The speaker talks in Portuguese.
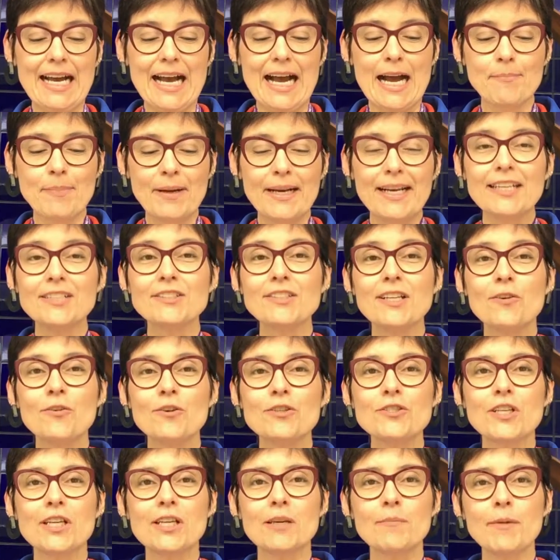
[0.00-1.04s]
A palestra
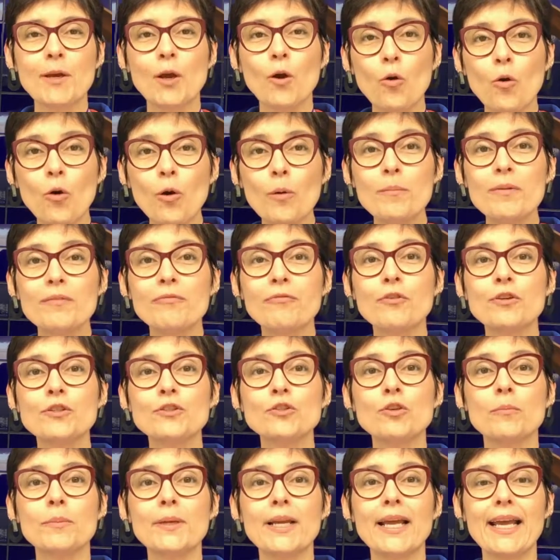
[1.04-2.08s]
hoje que me coube foi
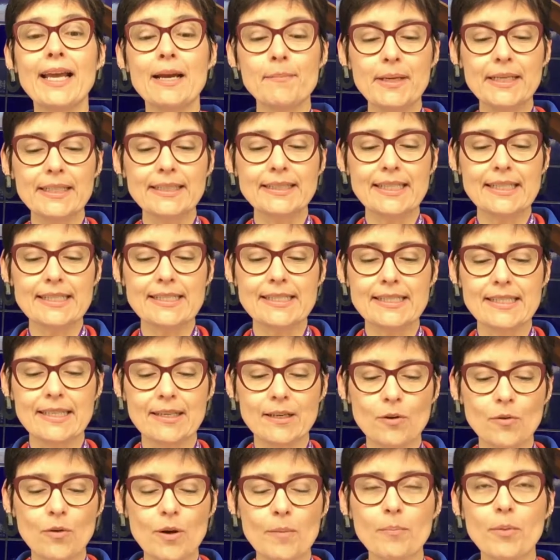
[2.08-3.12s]
sobre
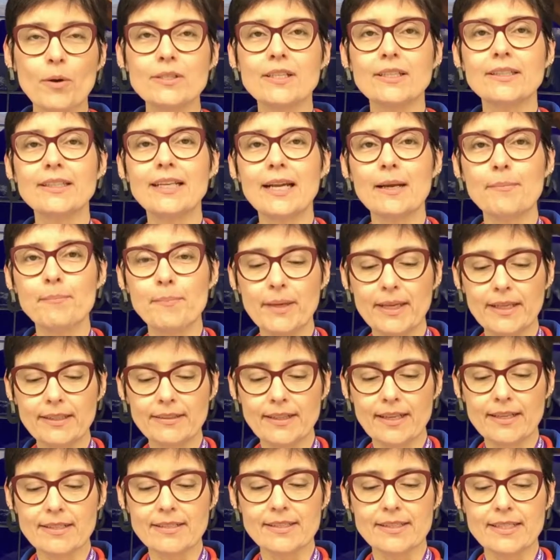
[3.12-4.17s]
reabilitação após a terapia
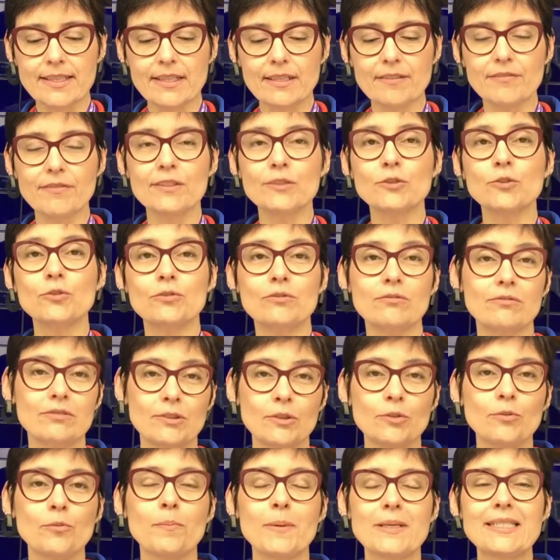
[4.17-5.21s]
intensiva do,
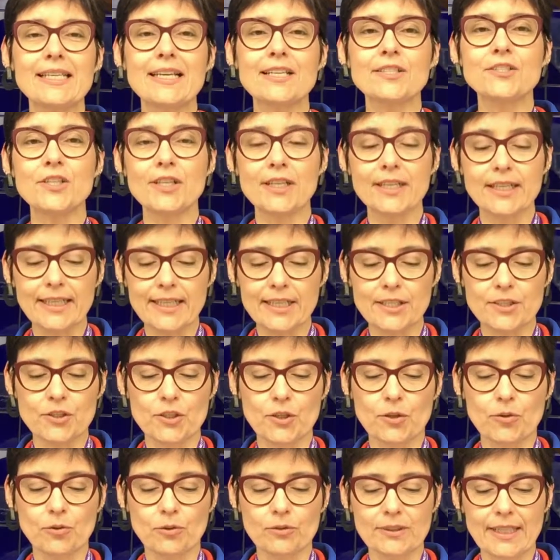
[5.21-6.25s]
do paciente
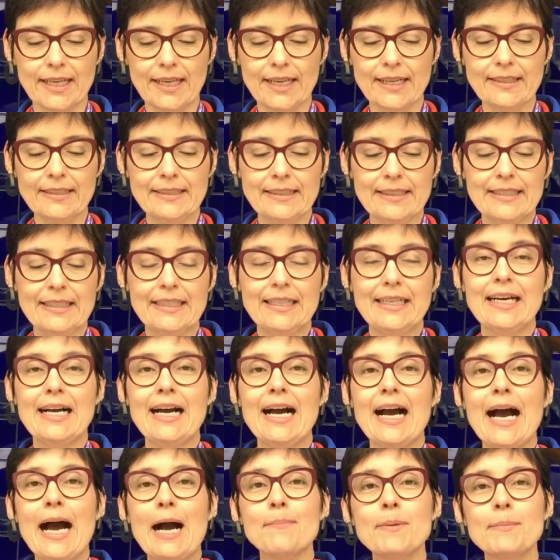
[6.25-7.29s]
crítico, né?
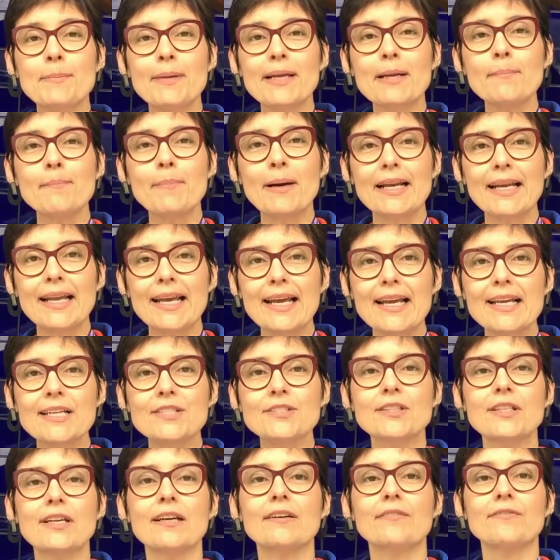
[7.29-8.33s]
A primeira
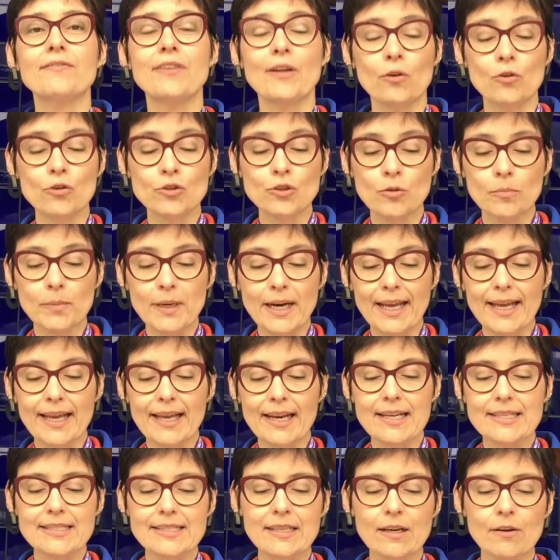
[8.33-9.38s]
palestra falou sobre a
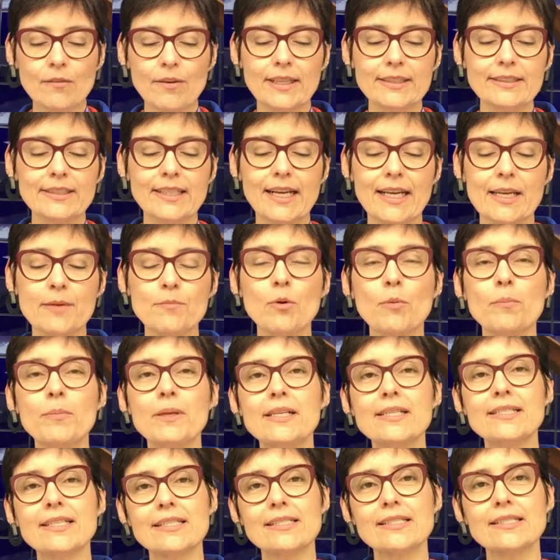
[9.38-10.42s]
relação entre a
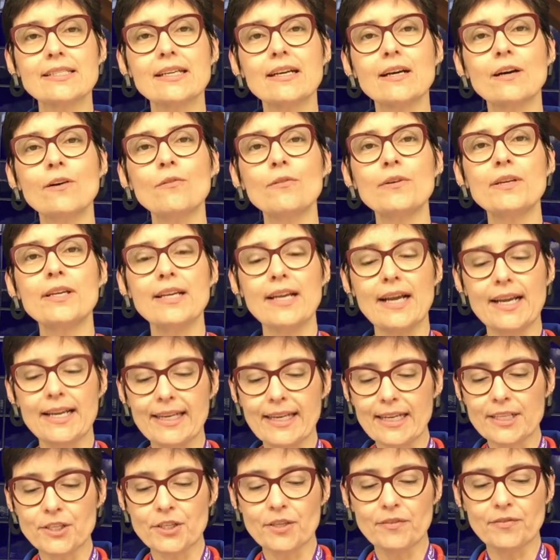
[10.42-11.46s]
imobilização e a
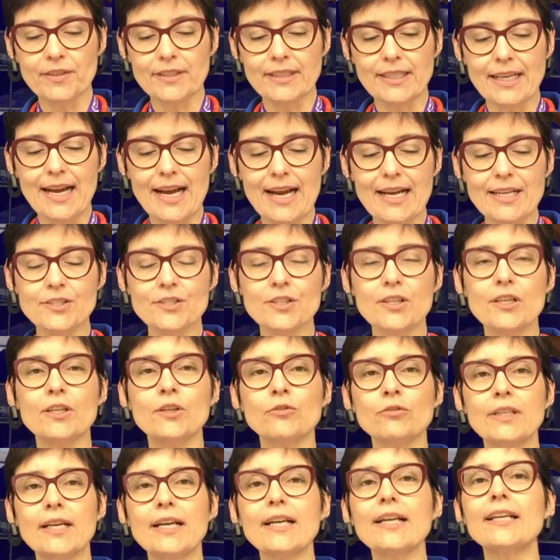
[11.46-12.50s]
inatividade
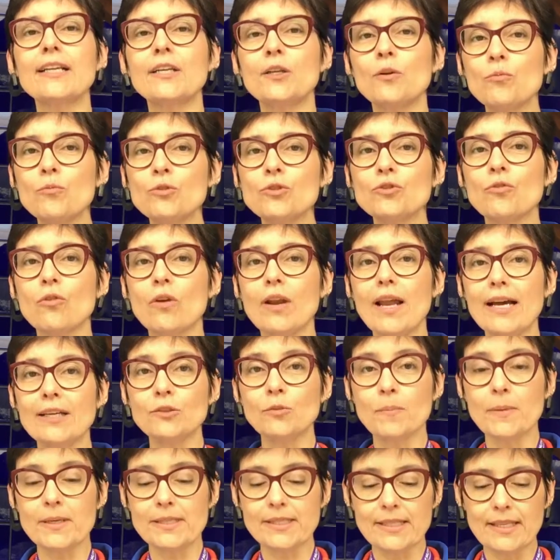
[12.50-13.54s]
e o declínio muscular
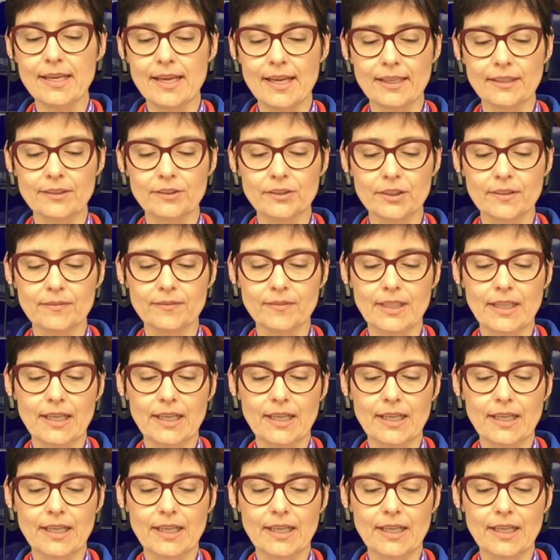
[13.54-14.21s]
do paciente.